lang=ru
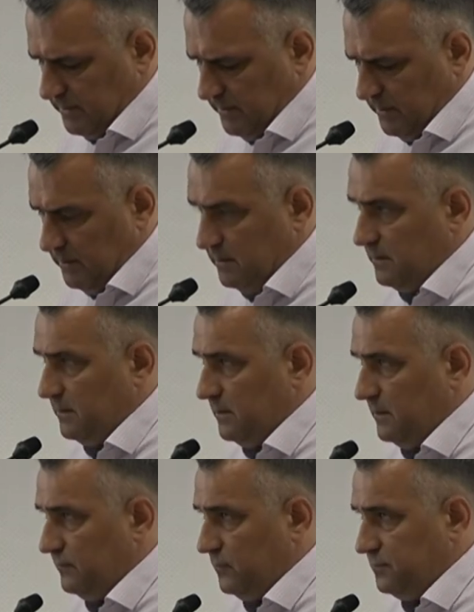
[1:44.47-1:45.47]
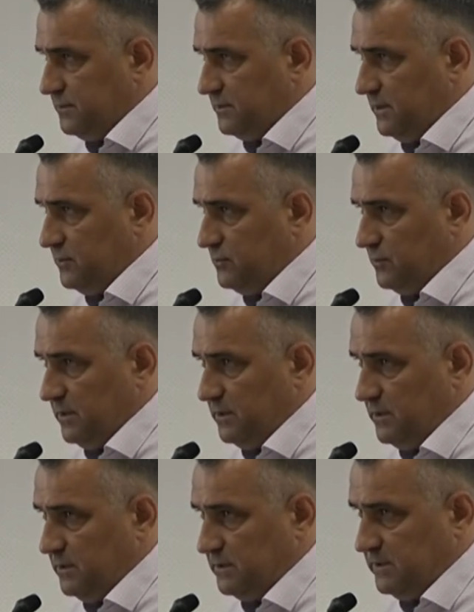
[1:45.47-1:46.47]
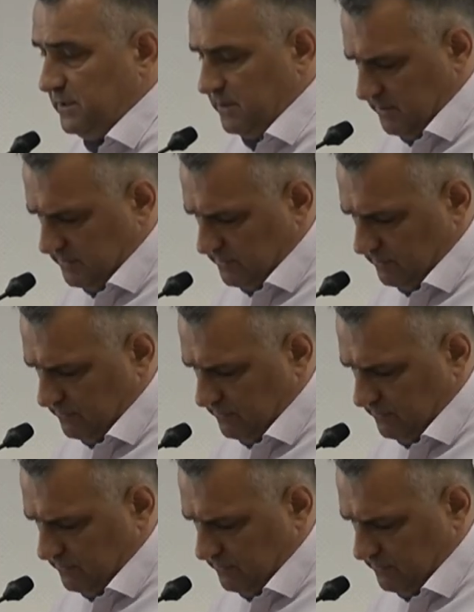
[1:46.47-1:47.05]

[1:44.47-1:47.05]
и э, в том числе еще на Центр детского